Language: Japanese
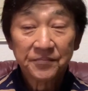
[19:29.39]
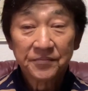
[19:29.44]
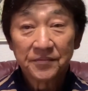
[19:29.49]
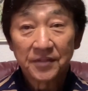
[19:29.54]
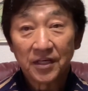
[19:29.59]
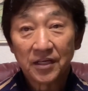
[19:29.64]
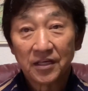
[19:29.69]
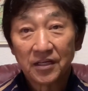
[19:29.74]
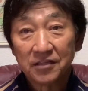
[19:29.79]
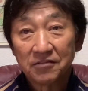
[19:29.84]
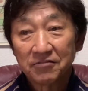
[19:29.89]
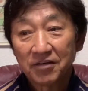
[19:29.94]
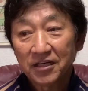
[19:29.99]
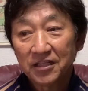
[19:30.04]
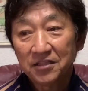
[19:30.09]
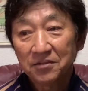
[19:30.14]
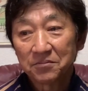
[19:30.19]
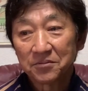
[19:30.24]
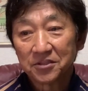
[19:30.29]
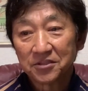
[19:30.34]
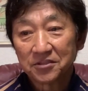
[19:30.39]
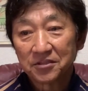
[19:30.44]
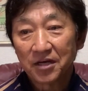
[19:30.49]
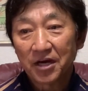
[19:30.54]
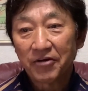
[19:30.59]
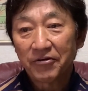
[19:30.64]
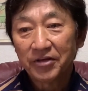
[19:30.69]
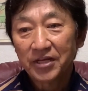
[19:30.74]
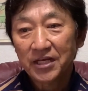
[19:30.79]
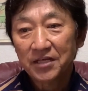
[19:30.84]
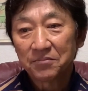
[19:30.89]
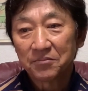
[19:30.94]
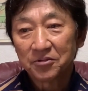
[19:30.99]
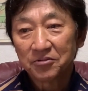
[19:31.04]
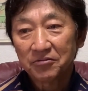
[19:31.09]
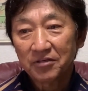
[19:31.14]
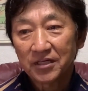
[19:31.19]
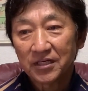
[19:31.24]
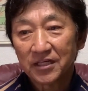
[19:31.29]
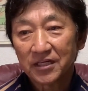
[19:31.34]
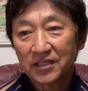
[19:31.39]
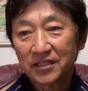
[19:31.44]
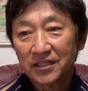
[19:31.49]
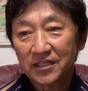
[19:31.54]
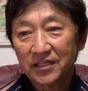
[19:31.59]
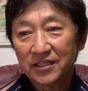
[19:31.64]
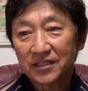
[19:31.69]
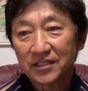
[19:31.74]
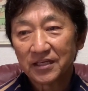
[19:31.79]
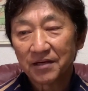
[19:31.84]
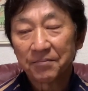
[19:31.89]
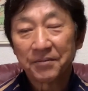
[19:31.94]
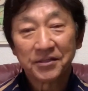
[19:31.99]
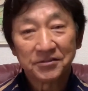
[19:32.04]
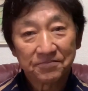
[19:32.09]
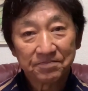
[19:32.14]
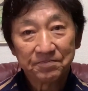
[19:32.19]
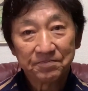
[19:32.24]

えー、言われてもですね合わないものはやめる